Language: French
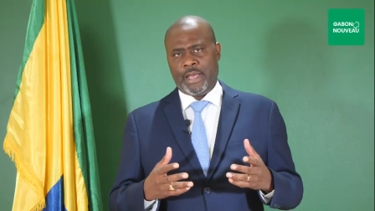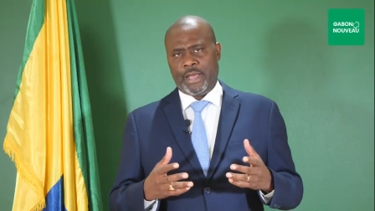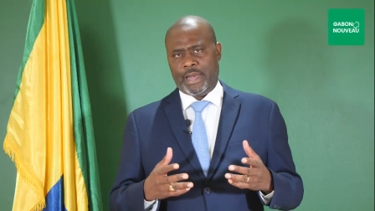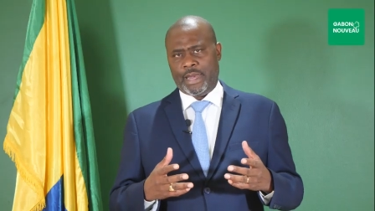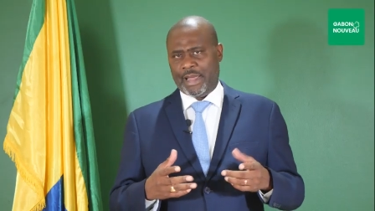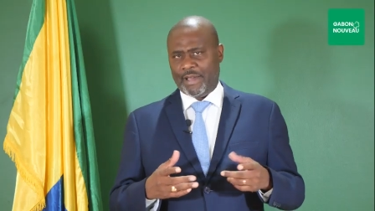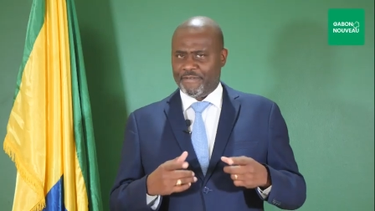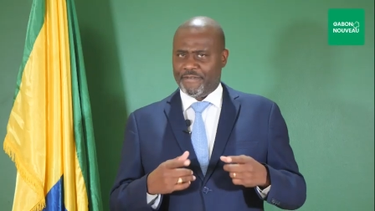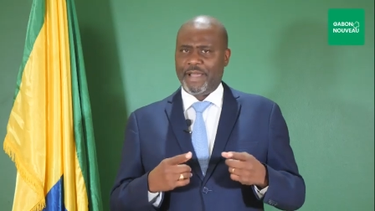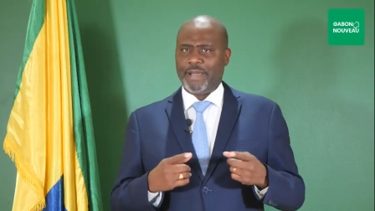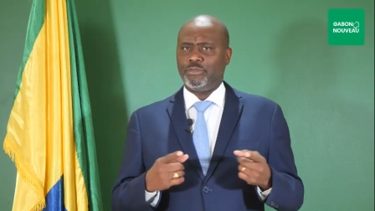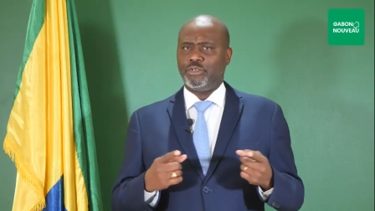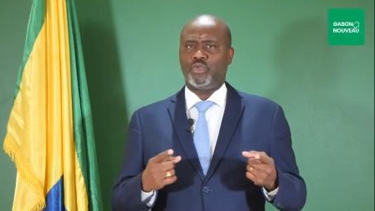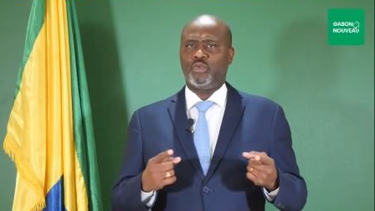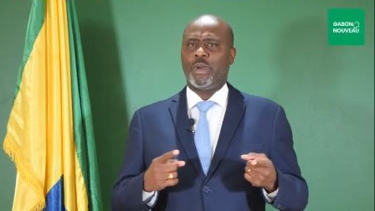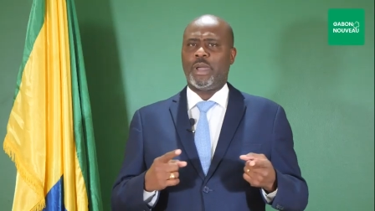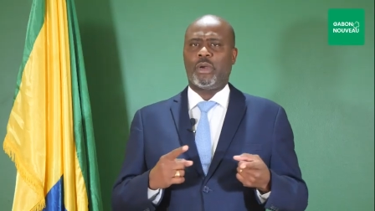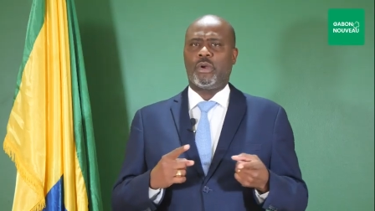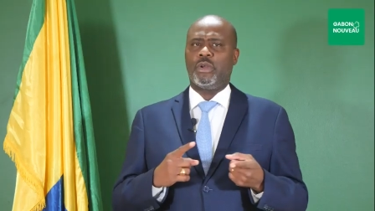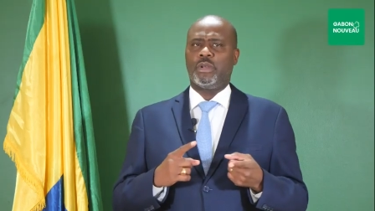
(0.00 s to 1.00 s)
La femme
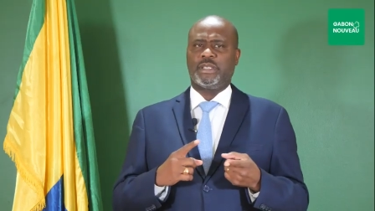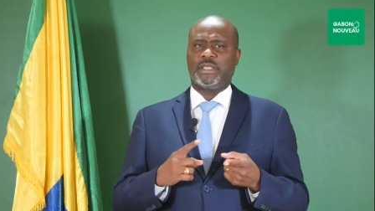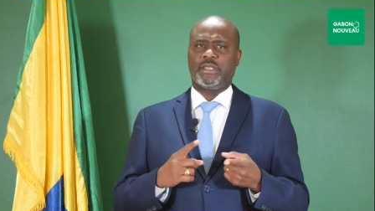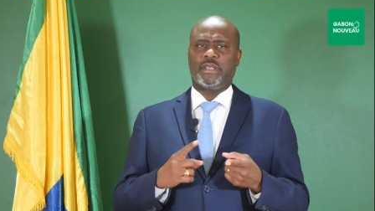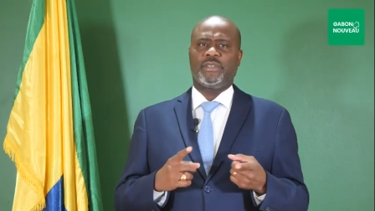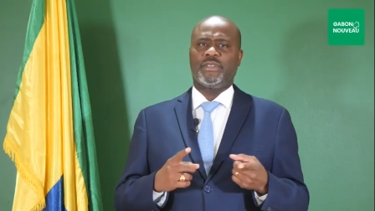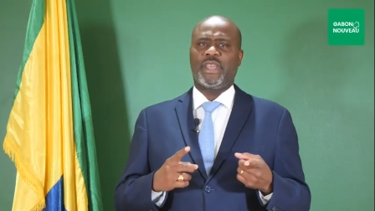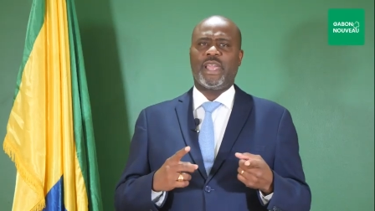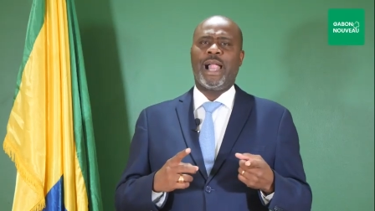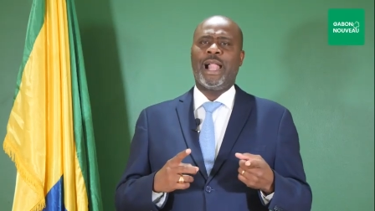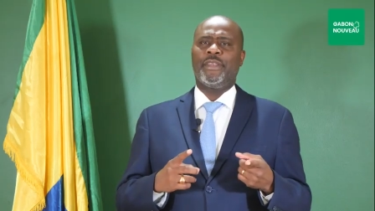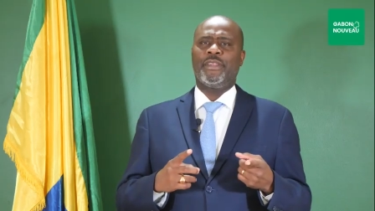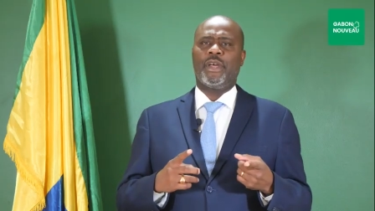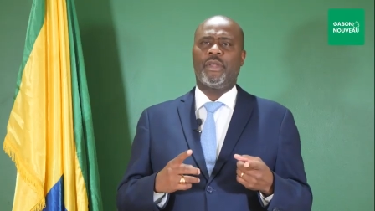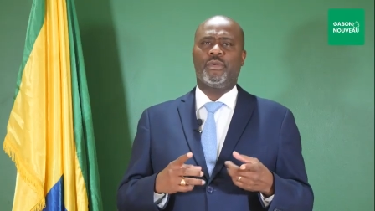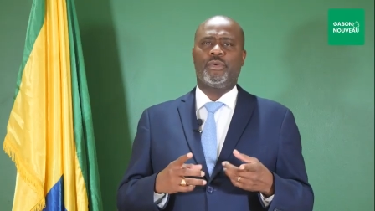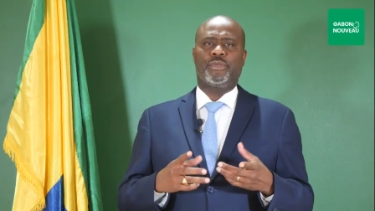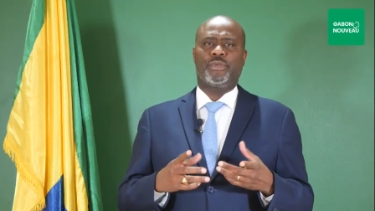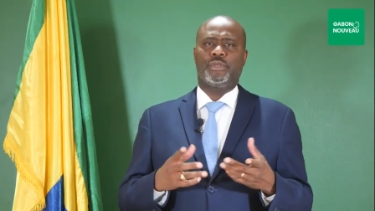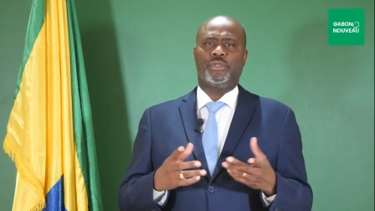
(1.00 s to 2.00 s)
joue un rôle central dans
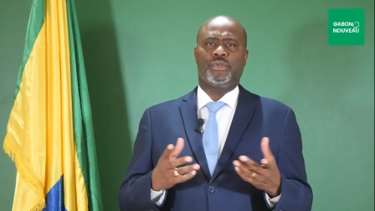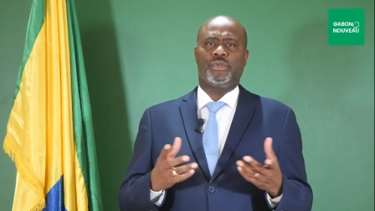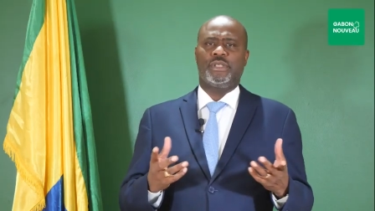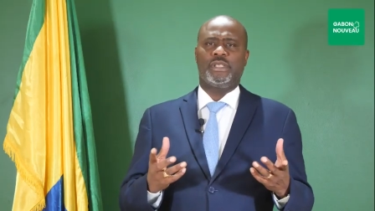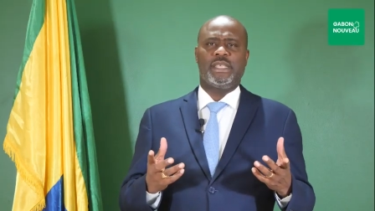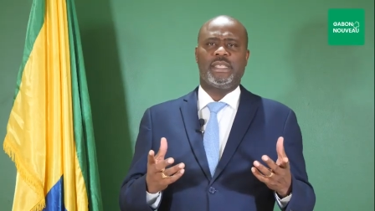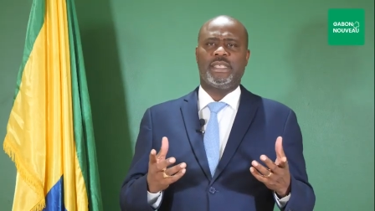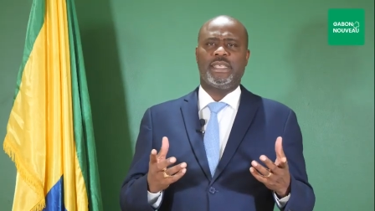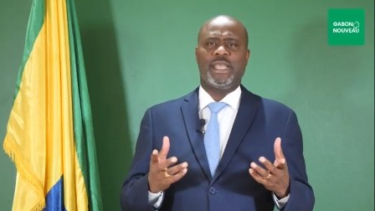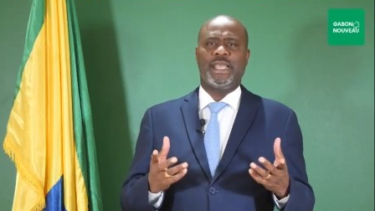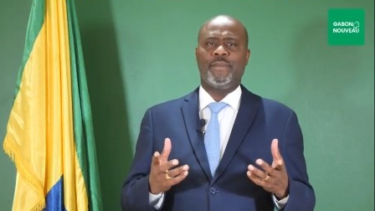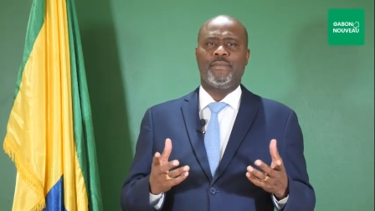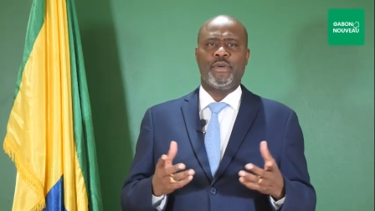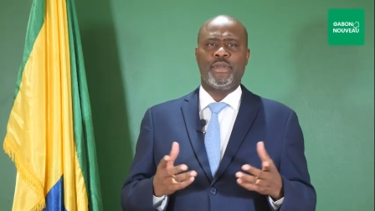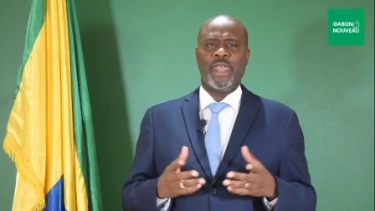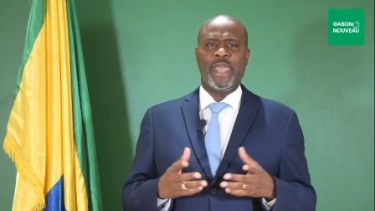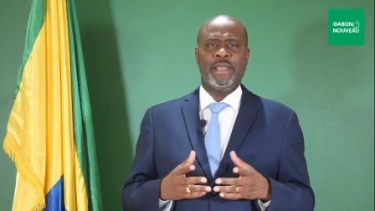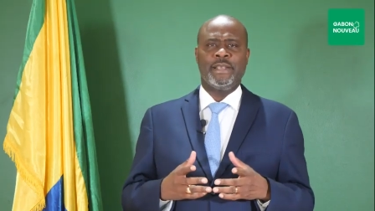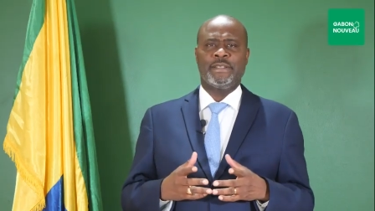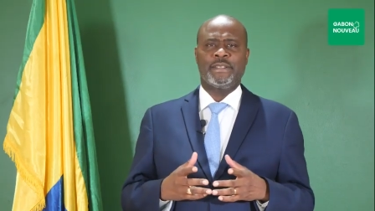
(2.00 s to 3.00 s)
notre société
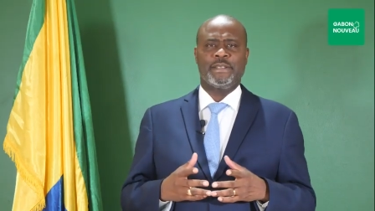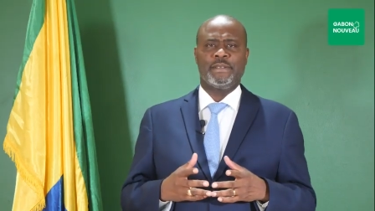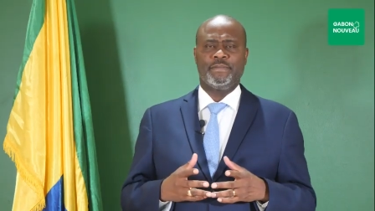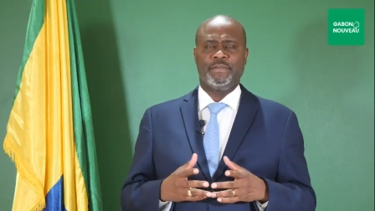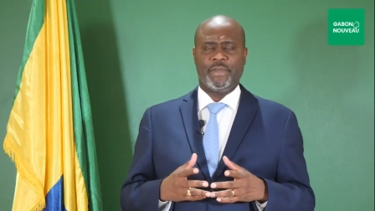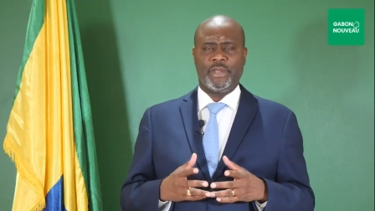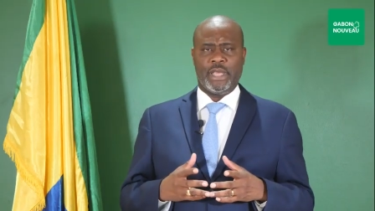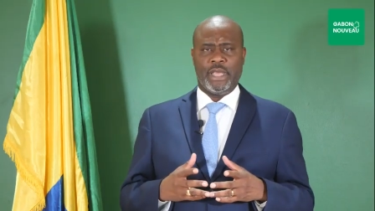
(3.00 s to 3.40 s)
gabonaise.